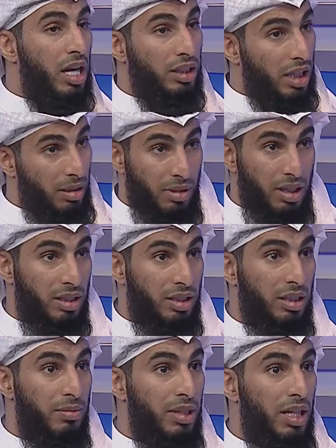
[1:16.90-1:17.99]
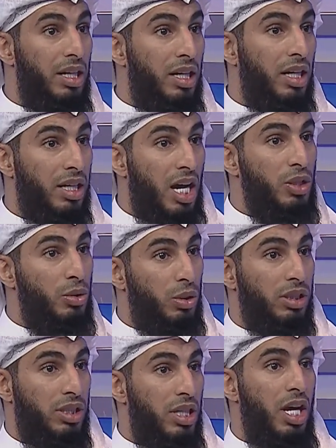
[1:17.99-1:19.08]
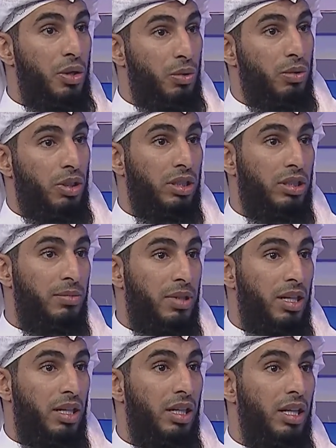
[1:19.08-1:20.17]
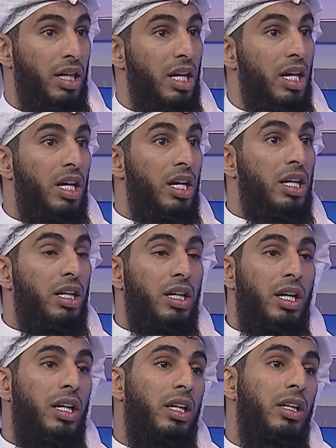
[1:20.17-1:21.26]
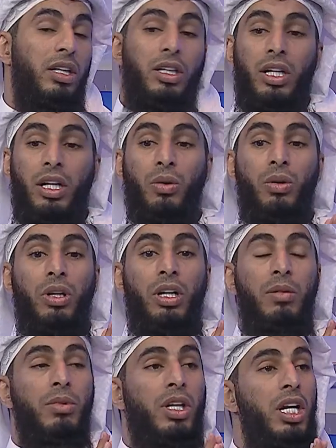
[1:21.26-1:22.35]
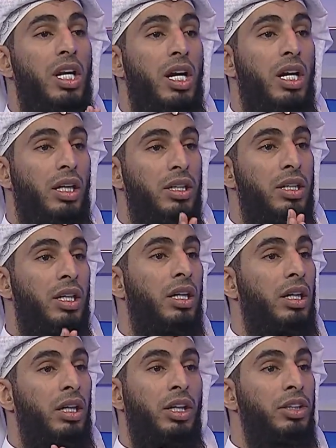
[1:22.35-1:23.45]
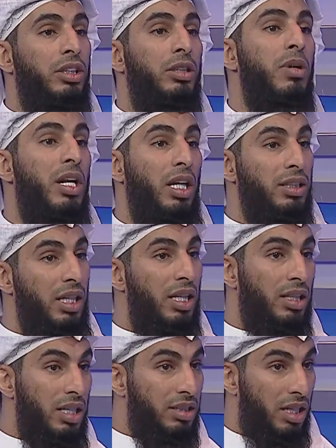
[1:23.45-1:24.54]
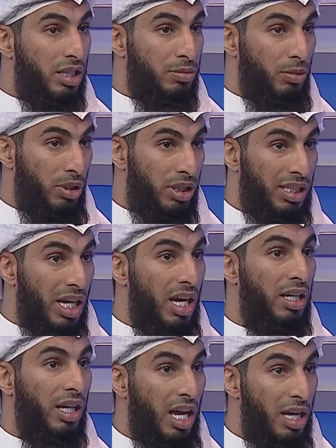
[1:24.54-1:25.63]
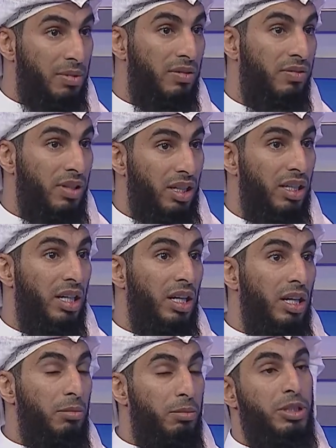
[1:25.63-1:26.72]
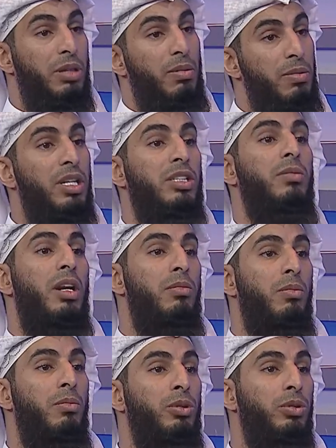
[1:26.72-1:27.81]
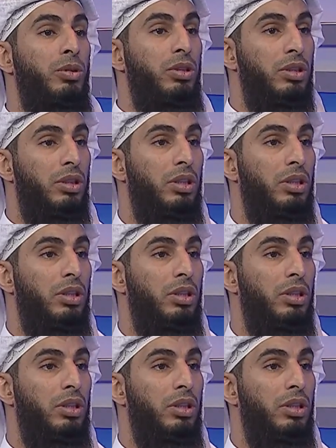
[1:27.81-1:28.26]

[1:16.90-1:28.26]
لا نتكلم عن قضيه التمثيل طيب التمثيل اخراج وسيناريو وتمثيل طيب مثلا ايه يلقون الحمل كله ان عند الشمراني عشان كذا تاجل الاسبوع اللي كان غايبين فيه بسبب ان الشمراني مو موجود وش علاقه